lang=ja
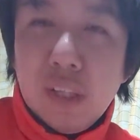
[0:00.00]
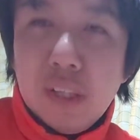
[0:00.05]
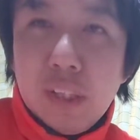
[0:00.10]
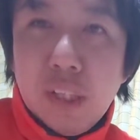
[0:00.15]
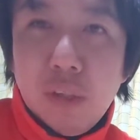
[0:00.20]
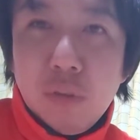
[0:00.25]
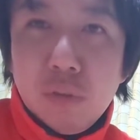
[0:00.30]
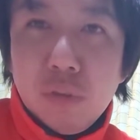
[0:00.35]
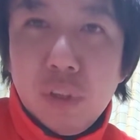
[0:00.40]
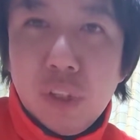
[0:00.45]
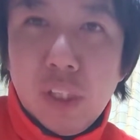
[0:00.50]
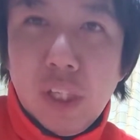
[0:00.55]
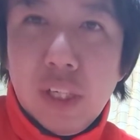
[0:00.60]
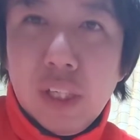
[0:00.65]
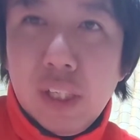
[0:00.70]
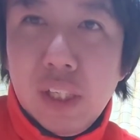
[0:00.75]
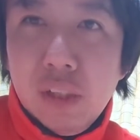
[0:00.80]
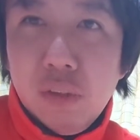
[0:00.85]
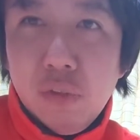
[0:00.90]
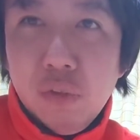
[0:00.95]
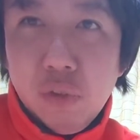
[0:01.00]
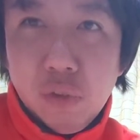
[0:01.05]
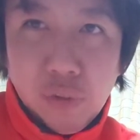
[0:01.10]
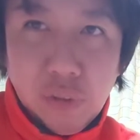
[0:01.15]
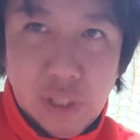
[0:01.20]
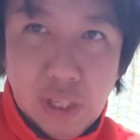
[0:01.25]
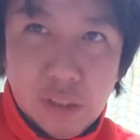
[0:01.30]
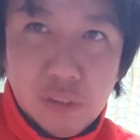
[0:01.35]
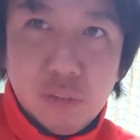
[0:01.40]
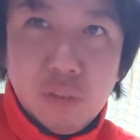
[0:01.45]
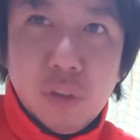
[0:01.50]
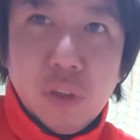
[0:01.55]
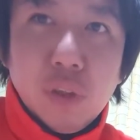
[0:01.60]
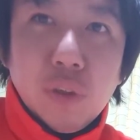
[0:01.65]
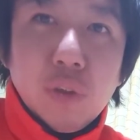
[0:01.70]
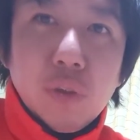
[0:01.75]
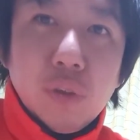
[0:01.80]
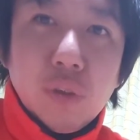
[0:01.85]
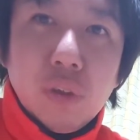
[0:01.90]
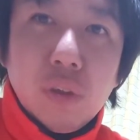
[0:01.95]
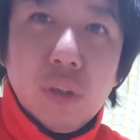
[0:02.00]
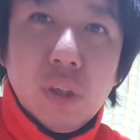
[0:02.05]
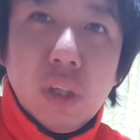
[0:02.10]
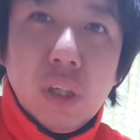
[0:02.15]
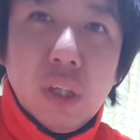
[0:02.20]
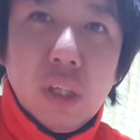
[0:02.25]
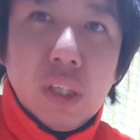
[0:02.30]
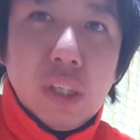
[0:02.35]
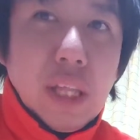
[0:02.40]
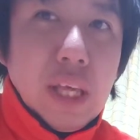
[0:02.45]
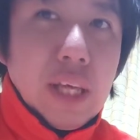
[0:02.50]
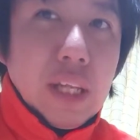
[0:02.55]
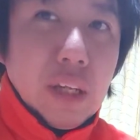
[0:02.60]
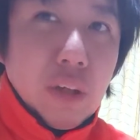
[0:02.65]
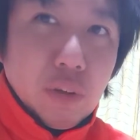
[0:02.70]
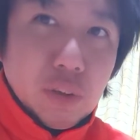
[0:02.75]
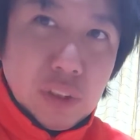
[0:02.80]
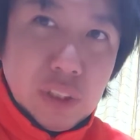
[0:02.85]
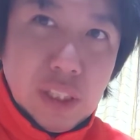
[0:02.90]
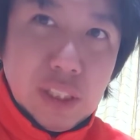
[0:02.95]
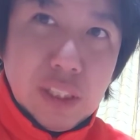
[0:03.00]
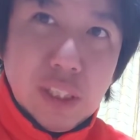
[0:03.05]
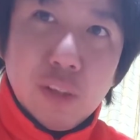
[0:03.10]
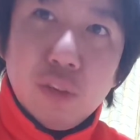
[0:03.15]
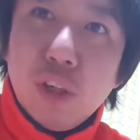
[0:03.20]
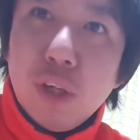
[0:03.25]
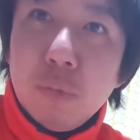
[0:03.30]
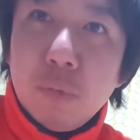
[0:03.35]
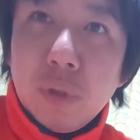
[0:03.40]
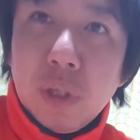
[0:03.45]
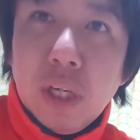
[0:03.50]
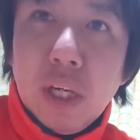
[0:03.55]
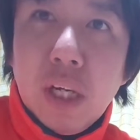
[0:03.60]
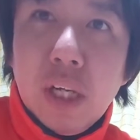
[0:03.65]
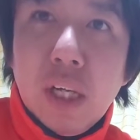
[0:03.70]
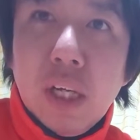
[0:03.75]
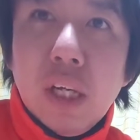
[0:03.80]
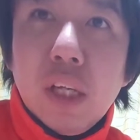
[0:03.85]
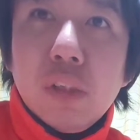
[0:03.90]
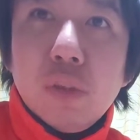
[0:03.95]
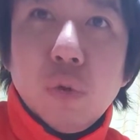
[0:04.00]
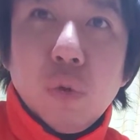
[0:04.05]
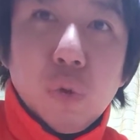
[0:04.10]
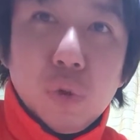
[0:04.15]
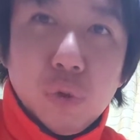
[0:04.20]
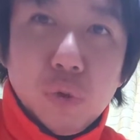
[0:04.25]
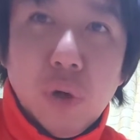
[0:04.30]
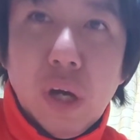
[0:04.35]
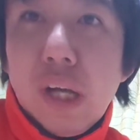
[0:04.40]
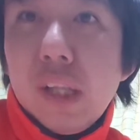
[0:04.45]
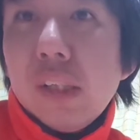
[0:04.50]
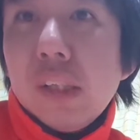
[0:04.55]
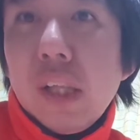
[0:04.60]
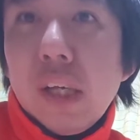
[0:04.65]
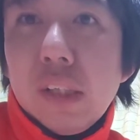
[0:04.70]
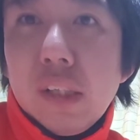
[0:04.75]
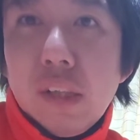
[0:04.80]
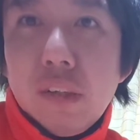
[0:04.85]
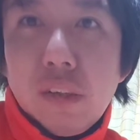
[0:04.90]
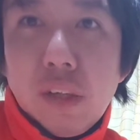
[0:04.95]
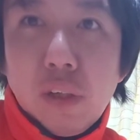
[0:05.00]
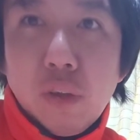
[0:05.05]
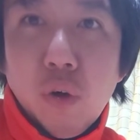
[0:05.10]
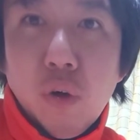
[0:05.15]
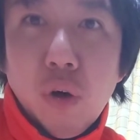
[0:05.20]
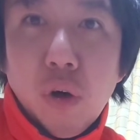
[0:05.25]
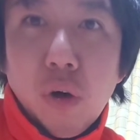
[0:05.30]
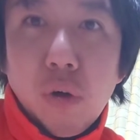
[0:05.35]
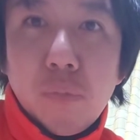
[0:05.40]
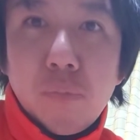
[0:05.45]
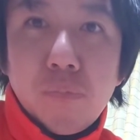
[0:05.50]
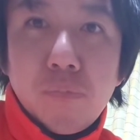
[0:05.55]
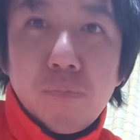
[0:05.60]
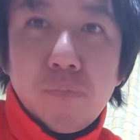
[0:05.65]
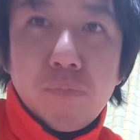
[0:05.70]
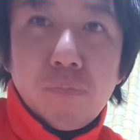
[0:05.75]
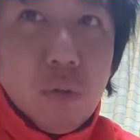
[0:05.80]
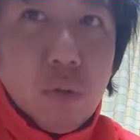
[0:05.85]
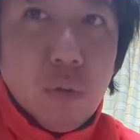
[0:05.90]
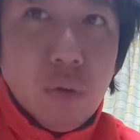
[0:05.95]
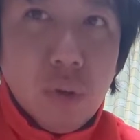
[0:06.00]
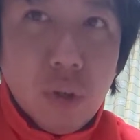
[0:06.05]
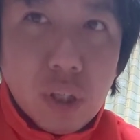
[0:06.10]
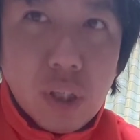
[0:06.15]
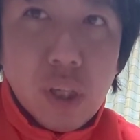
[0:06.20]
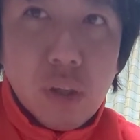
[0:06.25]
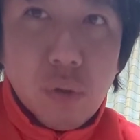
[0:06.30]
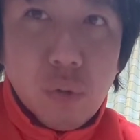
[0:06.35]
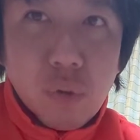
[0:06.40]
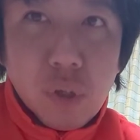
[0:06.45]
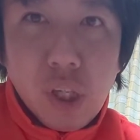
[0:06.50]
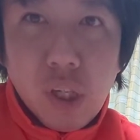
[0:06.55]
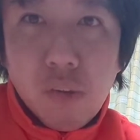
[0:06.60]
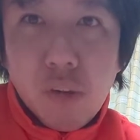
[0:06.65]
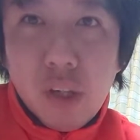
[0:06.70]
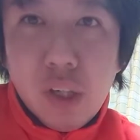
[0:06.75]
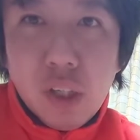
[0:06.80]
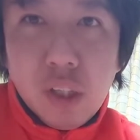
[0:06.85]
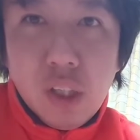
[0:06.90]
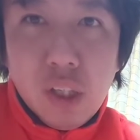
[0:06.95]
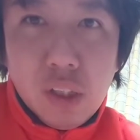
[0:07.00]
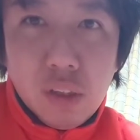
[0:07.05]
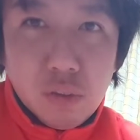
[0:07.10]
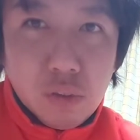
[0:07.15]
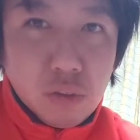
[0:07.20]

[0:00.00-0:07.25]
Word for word: 全体を拭いてリキッドオイルを入れるっていう手入れをしていたグラブがちょこちょこあったんですけど、これは結構柔らか